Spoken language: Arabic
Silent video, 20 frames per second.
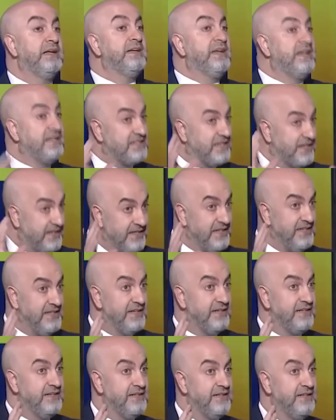
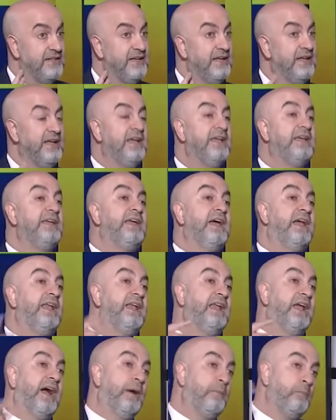نظريا
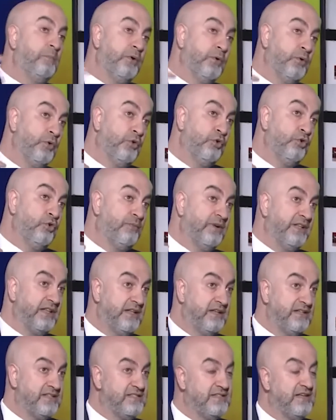يلي عم بيقولوا
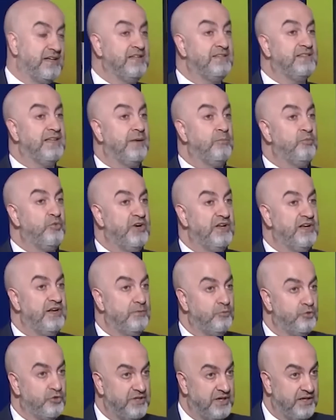بدنا نسترد أموال
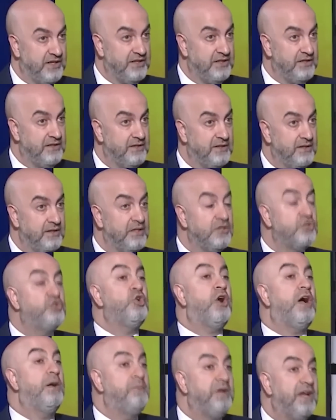المودعين
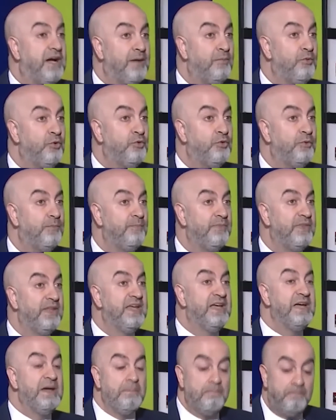شو عم بيعملوا
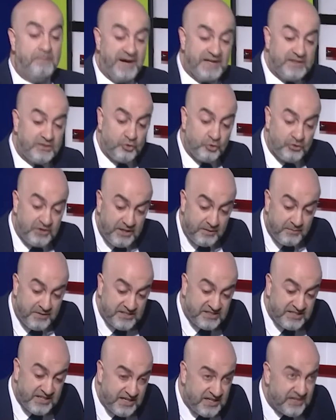بدهم
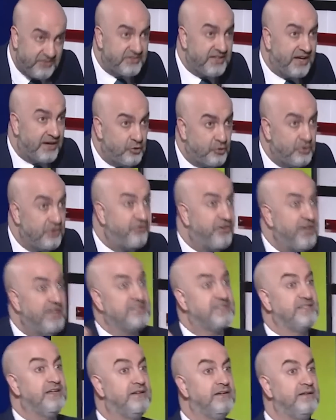المصارف تعلن
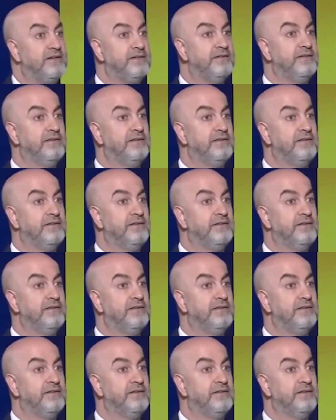إفلاسها